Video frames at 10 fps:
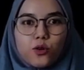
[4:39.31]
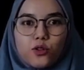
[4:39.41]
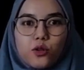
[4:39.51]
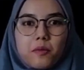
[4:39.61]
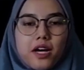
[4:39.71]

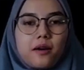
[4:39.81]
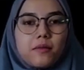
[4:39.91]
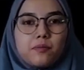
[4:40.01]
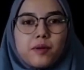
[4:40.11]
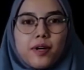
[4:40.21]
untuk
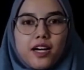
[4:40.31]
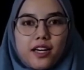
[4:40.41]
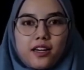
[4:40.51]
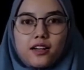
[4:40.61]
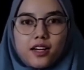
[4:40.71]
menghemat
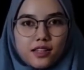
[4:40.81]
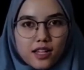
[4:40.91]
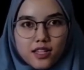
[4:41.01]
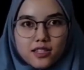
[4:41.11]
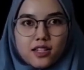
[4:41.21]
pemakaian
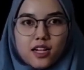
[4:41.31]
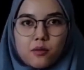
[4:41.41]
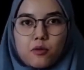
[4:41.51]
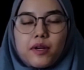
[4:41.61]
kertas dengan